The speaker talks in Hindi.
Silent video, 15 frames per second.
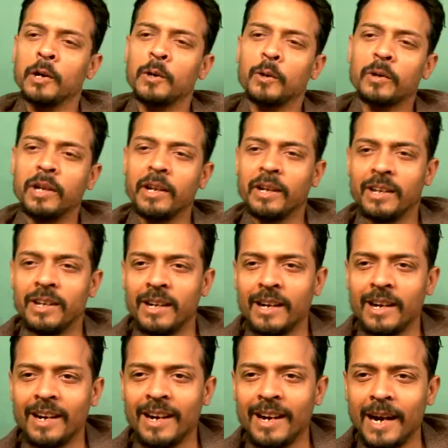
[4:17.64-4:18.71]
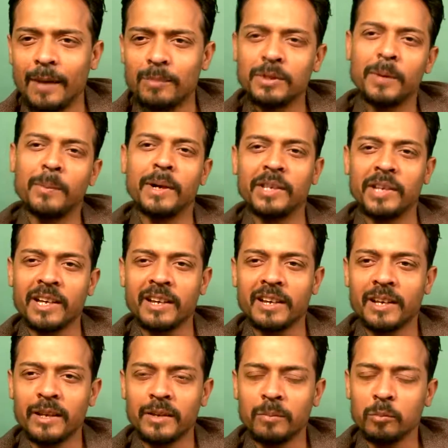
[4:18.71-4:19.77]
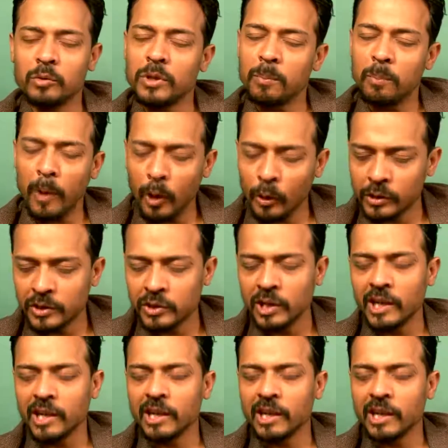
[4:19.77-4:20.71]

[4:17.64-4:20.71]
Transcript: डॉक्टर आपसे बातें करके मुझे बहुत अच्छा